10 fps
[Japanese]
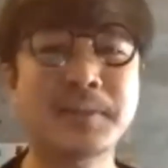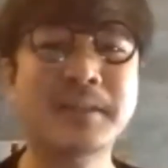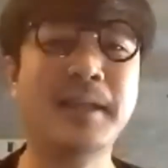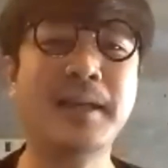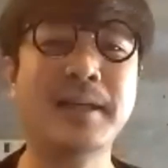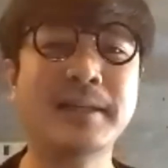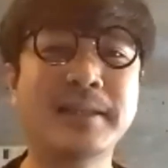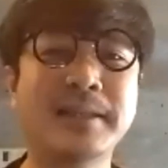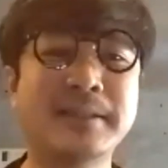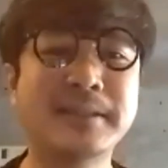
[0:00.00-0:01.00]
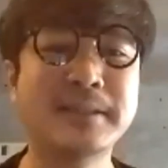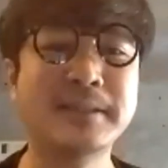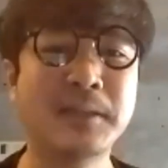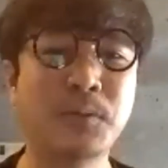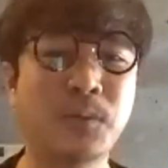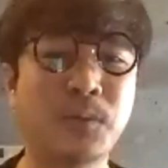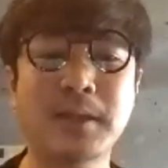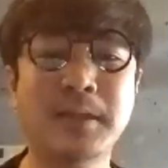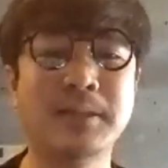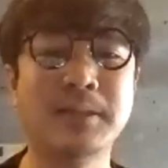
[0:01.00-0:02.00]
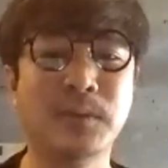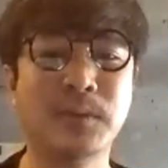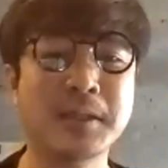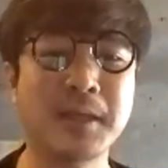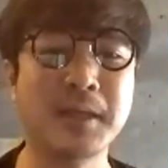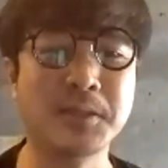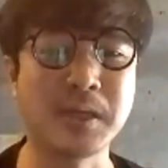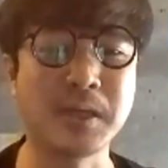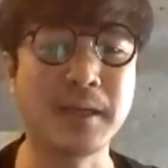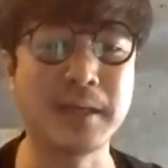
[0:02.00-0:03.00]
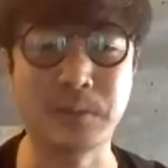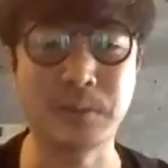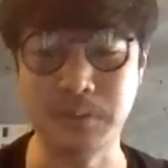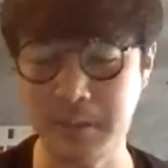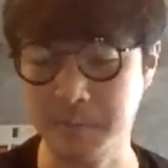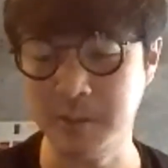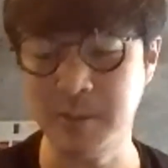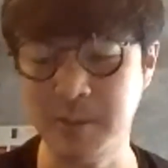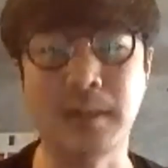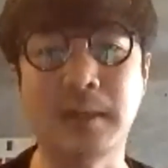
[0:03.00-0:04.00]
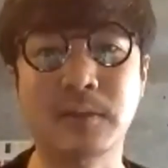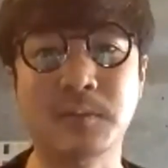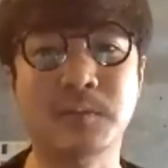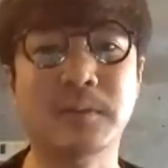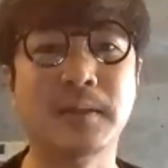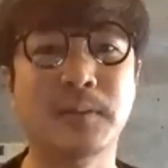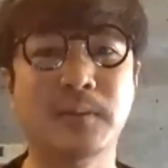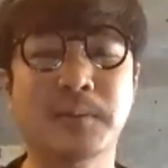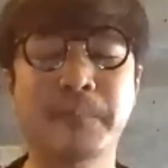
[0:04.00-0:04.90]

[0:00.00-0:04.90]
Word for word: 時代が到来ですよね。チャンスしかないと言ってもいいんじゃないかと思うんだけど。